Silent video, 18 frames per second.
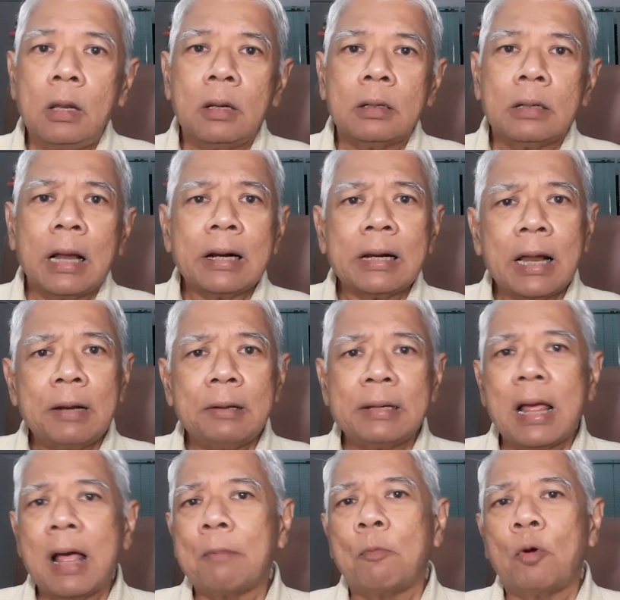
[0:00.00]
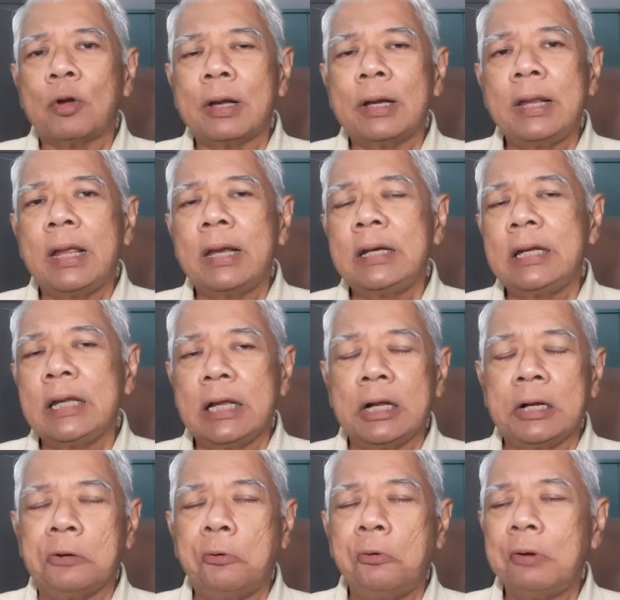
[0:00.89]
ดังนั้นจากบทเรียนเนี่ย
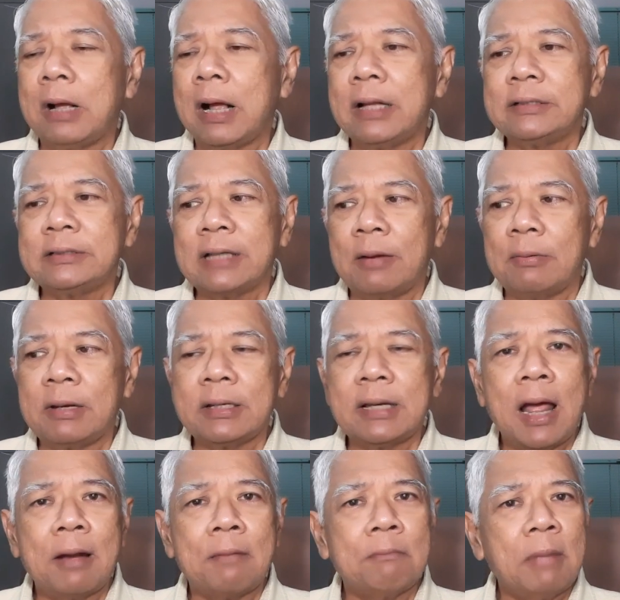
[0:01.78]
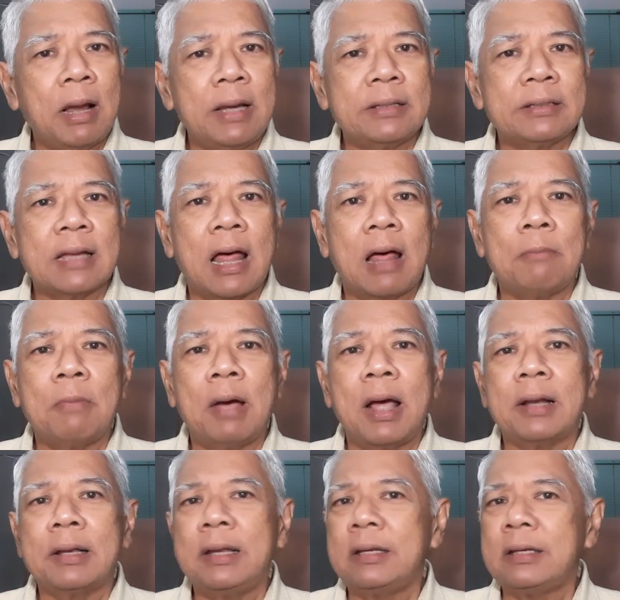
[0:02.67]
องค์การสหประชาชาติไม่สา
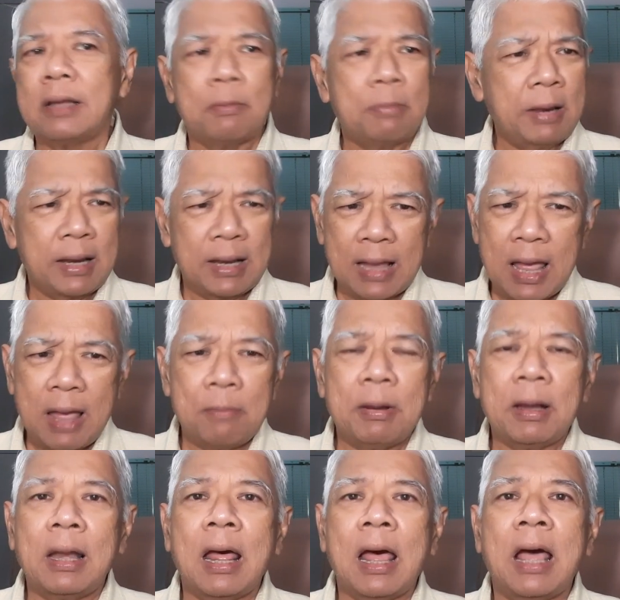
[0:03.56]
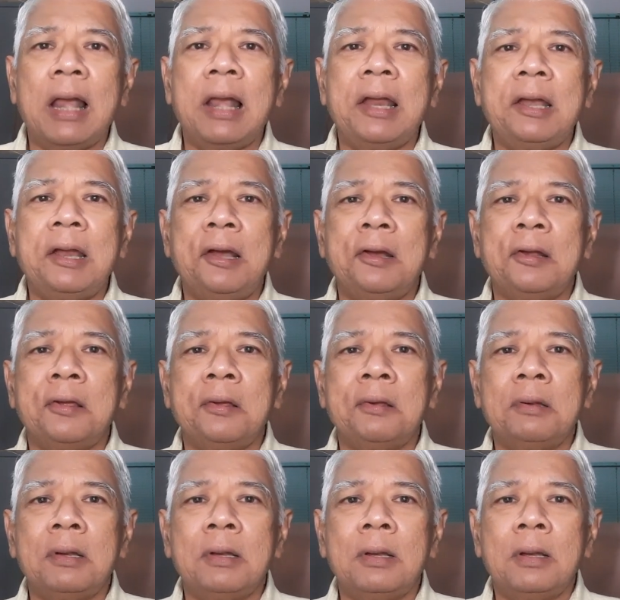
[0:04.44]
มารถที่จะไปแก้ปัญหาอะไรได้เลย
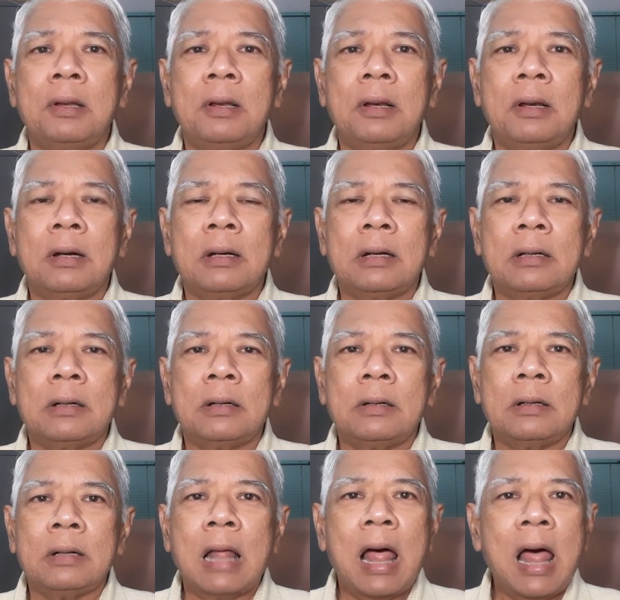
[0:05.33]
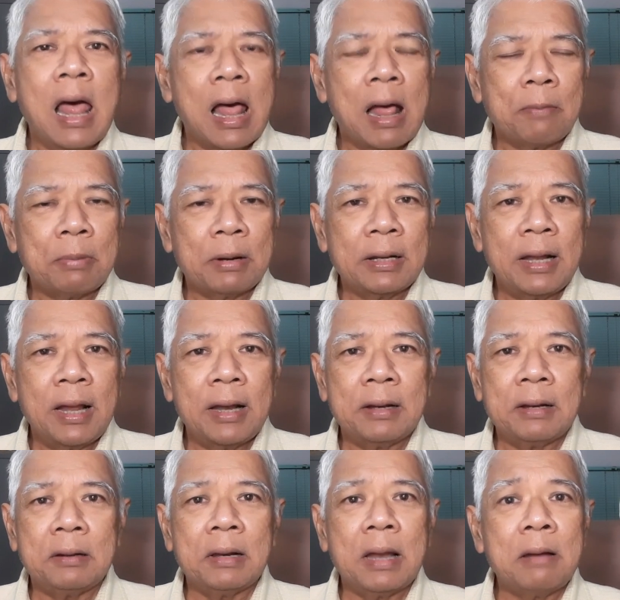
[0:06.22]
ถ้าหากประเทศ
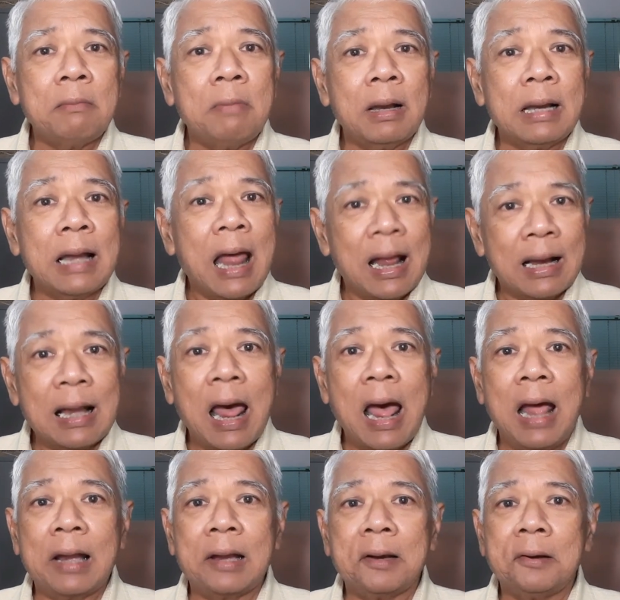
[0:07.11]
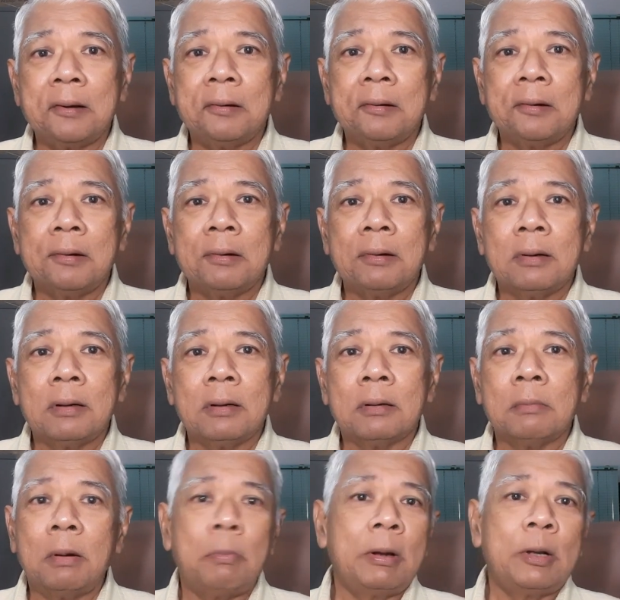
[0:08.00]
นั้นมันหน้าด้าน
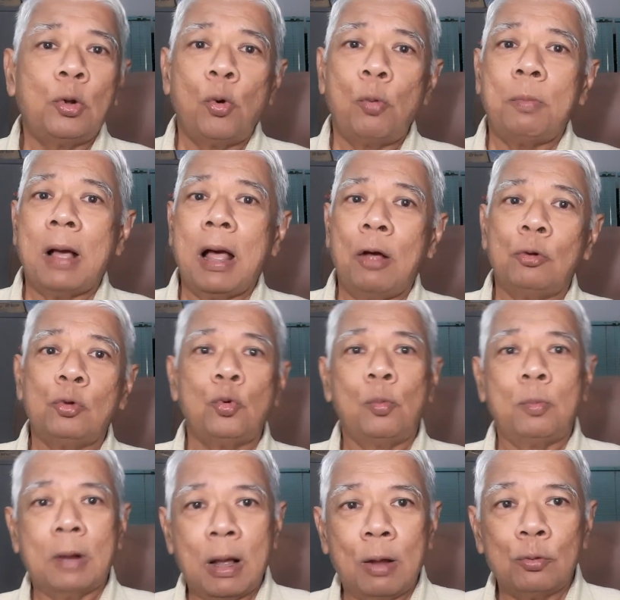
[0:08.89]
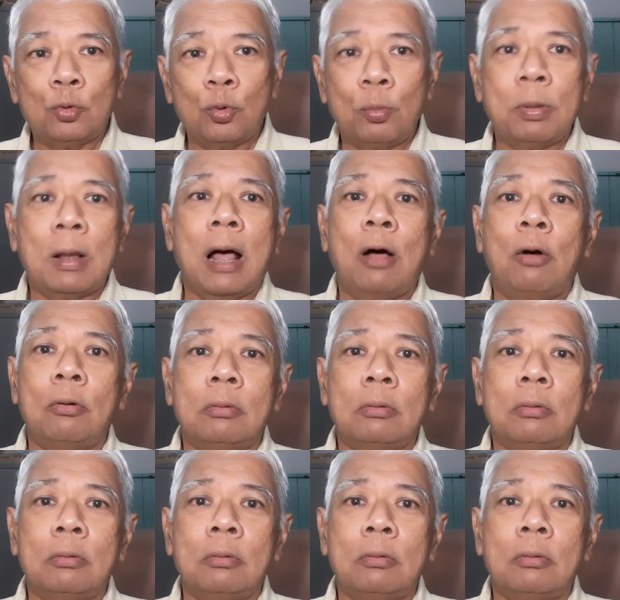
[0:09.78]
มันไปทุบเขาทุบเขาทุบเขา